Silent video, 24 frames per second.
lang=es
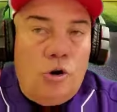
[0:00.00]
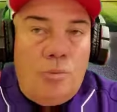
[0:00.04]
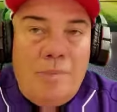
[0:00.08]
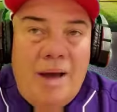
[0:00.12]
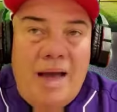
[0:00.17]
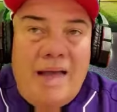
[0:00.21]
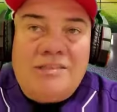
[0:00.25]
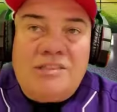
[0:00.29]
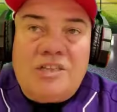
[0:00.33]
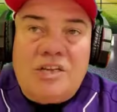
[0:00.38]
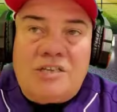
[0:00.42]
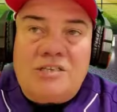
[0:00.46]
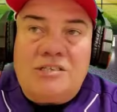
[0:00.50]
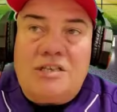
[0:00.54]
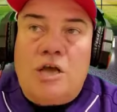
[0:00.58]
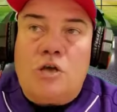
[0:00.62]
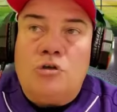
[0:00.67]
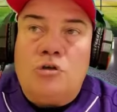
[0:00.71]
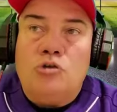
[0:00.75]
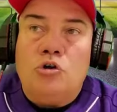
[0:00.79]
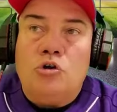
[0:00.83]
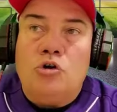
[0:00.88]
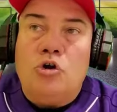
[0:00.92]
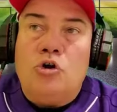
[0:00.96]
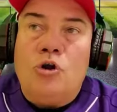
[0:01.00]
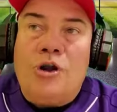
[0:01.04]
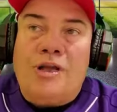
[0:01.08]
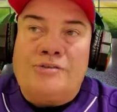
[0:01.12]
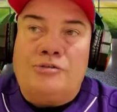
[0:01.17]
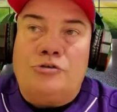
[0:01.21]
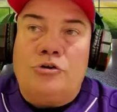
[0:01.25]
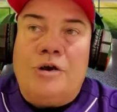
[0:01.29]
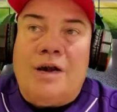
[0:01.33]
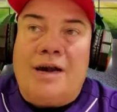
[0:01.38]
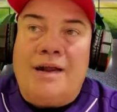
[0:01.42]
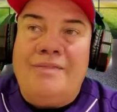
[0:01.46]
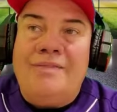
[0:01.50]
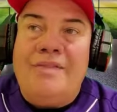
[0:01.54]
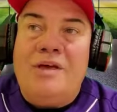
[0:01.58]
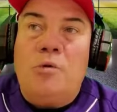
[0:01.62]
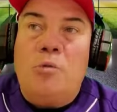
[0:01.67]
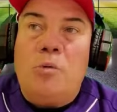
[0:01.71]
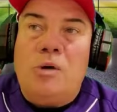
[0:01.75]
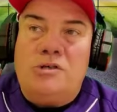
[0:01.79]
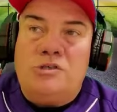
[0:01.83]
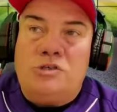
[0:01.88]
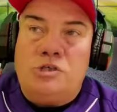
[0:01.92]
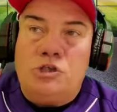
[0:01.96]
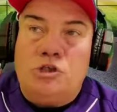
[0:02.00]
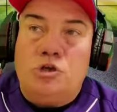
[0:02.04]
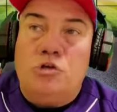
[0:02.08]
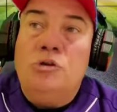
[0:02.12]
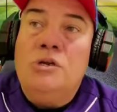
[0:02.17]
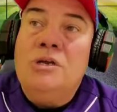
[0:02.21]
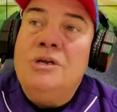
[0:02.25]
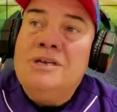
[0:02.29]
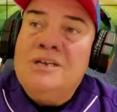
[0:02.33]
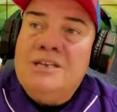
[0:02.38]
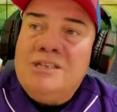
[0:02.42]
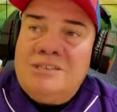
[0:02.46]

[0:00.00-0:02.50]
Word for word: más interesado son los nacionales de Washington.